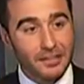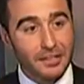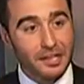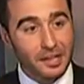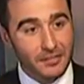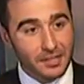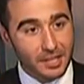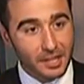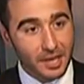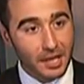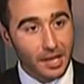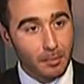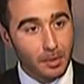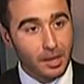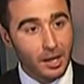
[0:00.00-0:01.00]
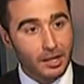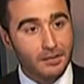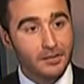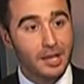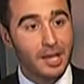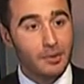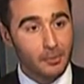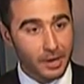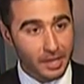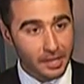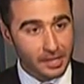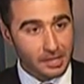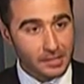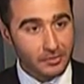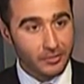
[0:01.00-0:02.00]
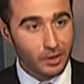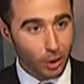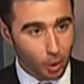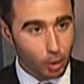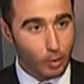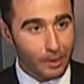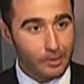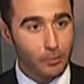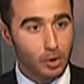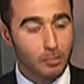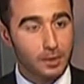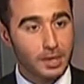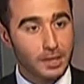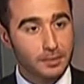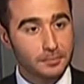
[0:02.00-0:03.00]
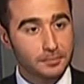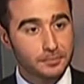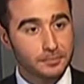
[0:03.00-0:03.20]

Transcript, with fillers: ترى نفسك على مقعد نائب رئيس في الحكومة المقبلة؟